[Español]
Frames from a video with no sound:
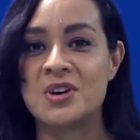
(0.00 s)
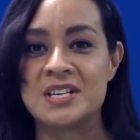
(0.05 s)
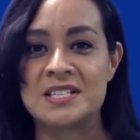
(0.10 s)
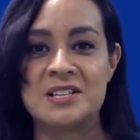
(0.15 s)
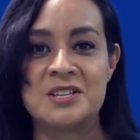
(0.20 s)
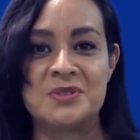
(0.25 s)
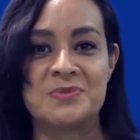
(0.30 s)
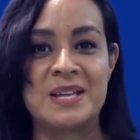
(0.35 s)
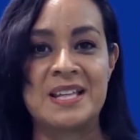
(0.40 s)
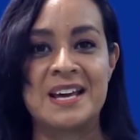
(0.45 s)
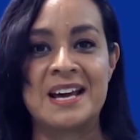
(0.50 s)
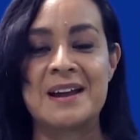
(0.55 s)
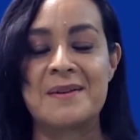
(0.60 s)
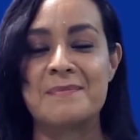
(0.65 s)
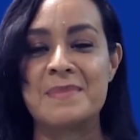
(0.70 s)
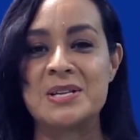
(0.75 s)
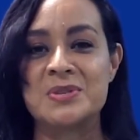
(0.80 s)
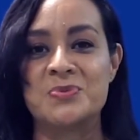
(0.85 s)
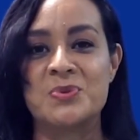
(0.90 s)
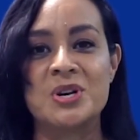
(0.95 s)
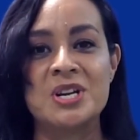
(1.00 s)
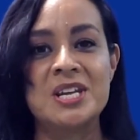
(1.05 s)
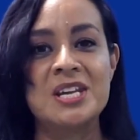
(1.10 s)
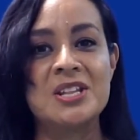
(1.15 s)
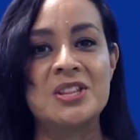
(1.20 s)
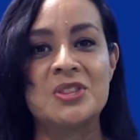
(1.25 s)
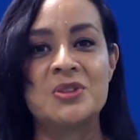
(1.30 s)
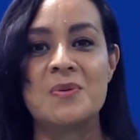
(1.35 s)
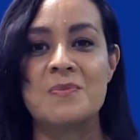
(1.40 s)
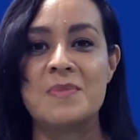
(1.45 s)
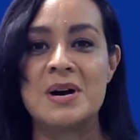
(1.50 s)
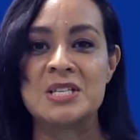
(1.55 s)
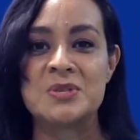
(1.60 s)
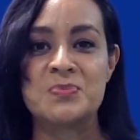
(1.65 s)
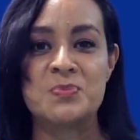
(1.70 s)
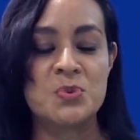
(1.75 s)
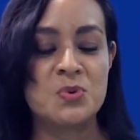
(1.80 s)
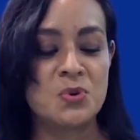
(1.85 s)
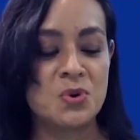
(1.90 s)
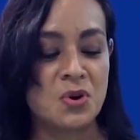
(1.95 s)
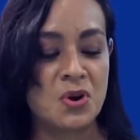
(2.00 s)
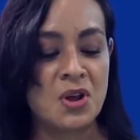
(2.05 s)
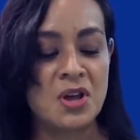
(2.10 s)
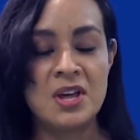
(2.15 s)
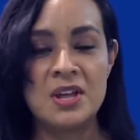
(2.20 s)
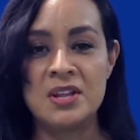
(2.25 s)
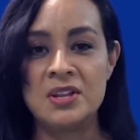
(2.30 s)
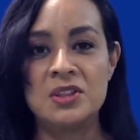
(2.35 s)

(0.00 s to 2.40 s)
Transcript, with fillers: que se los va a dejar más bonito, más puro.